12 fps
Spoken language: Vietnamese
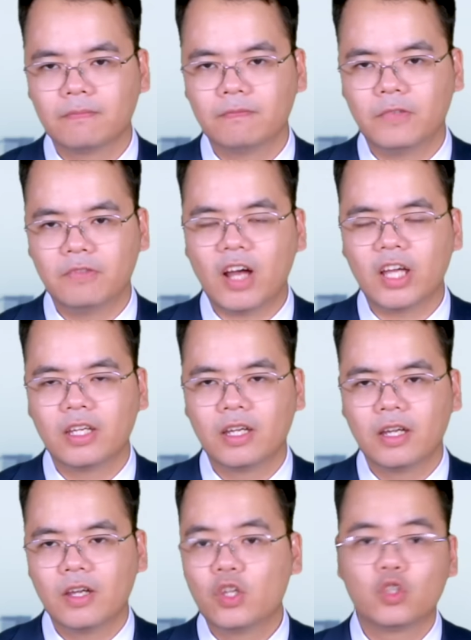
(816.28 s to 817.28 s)
Vì vậy,
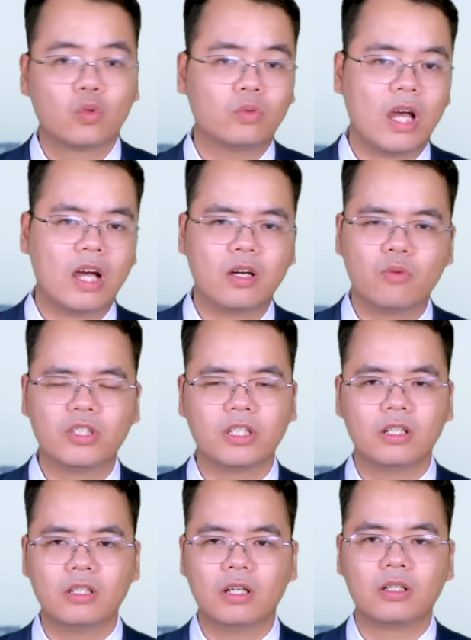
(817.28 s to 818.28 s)
chúng ta không chỉ
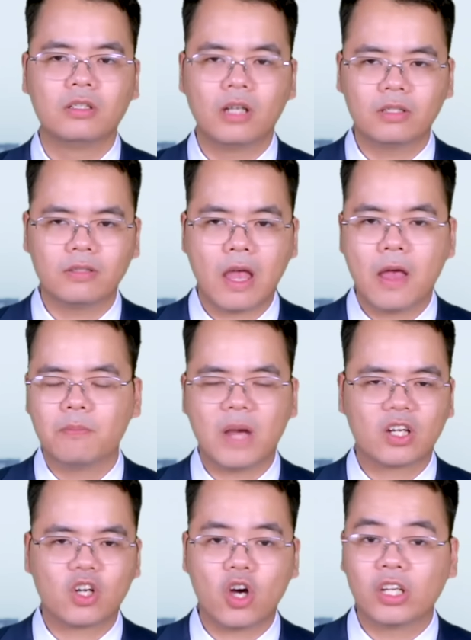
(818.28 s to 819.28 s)
đứng ở ngưỡng mà
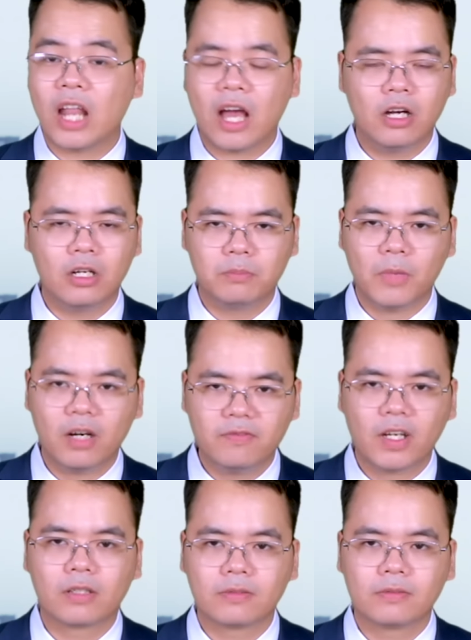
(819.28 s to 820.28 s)
còn là ở bờ
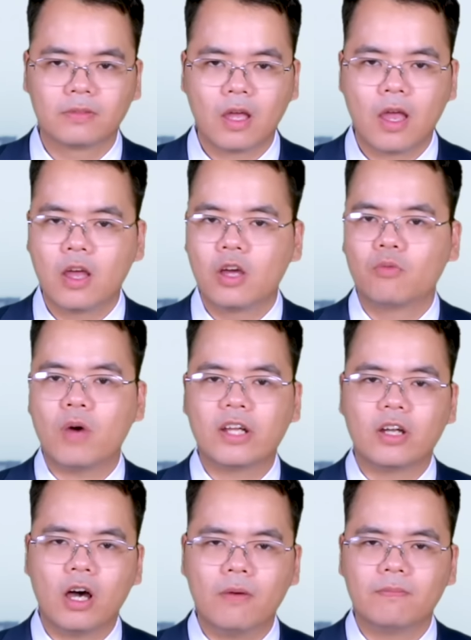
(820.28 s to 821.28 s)
vực. Ngoài
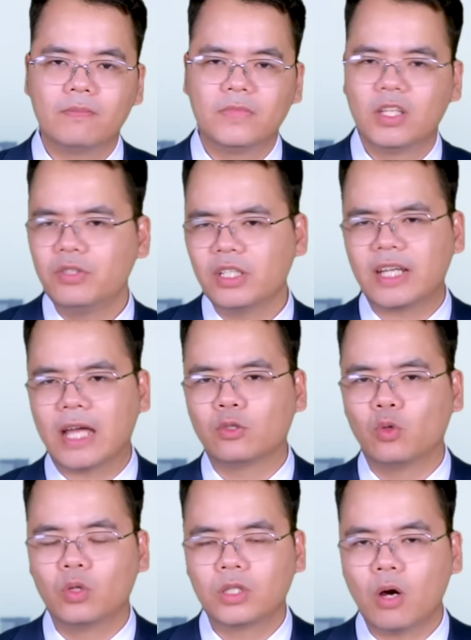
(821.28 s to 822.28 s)
đó, nếu như kẻ
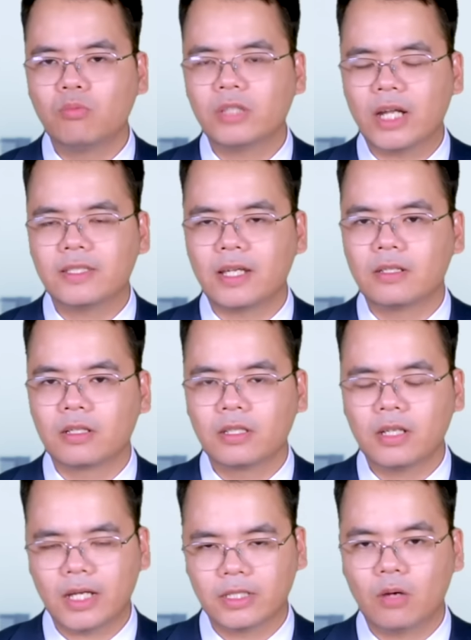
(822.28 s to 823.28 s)
thù không ngăn chặn được
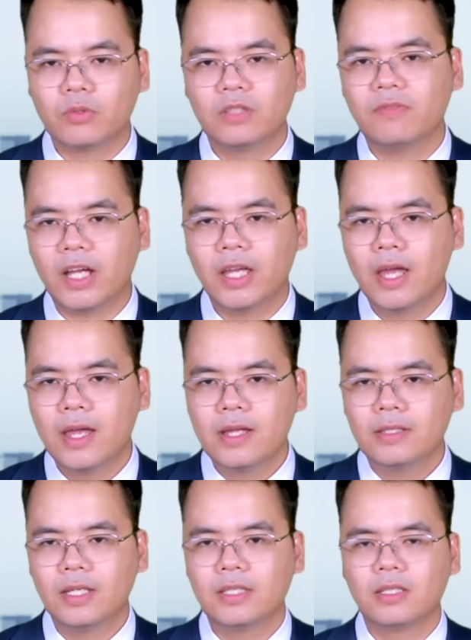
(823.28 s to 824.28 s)
những hành động như vậy,
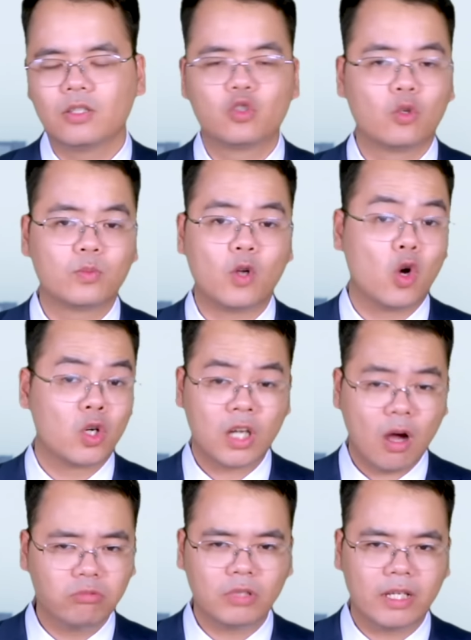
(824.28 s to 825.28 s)
thì sự sụp đổ
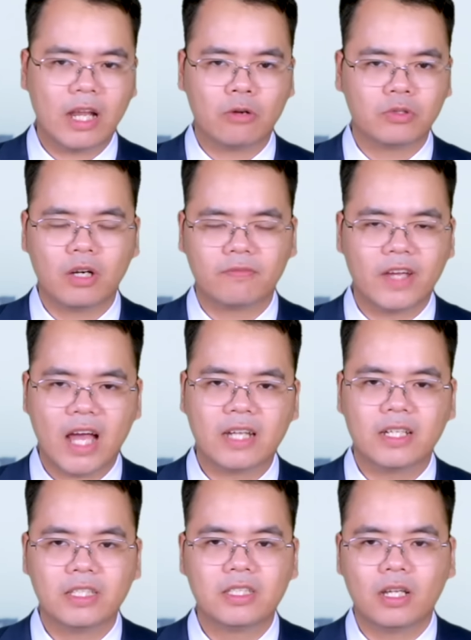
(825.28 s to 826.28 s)
không thể đảo ngược về an
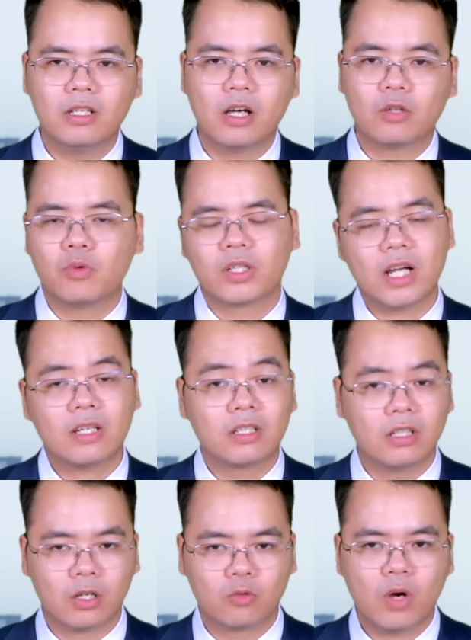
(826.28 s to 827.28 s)
ninh chiến lược của các
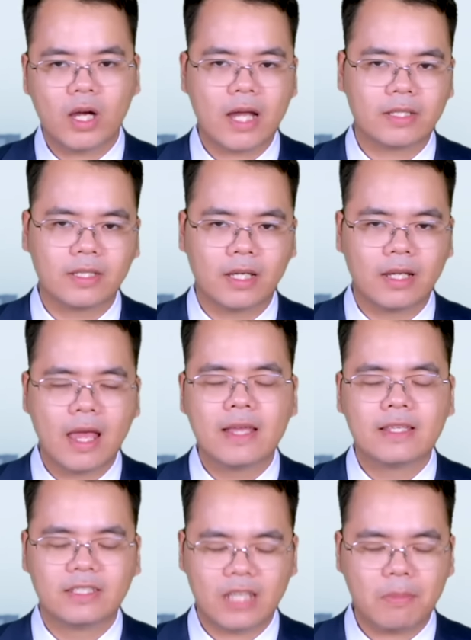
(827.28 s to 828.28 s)
cường quốc hạt nhân
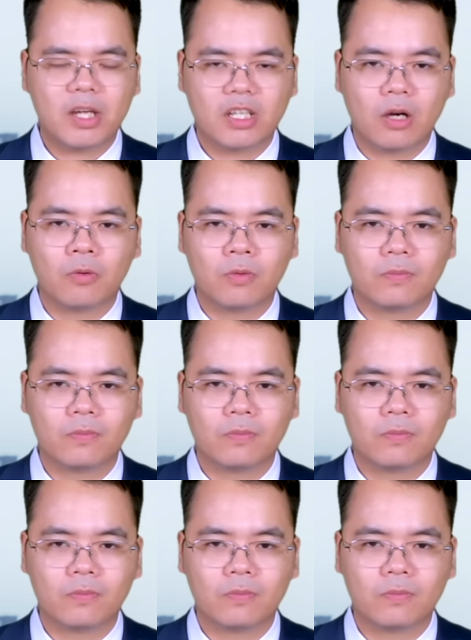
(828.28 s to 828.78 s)
sẽ bắt đầu."